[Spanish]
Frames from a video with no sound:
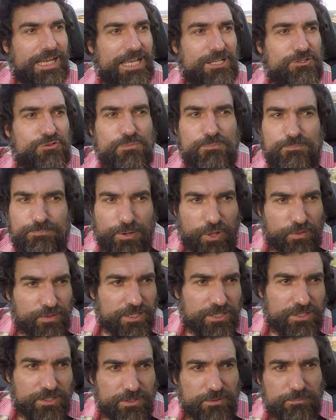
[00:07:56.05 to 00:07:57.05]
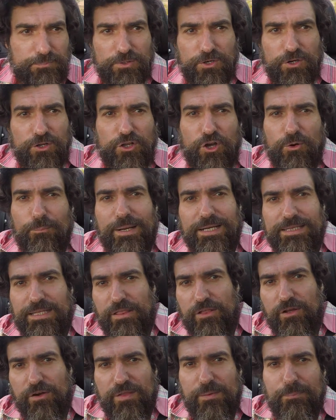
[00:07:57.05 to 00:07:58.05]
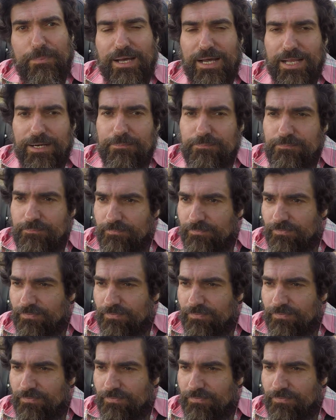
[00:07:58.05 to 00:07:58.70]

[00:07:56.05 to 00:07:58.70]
Es un prodigio por convertidor de par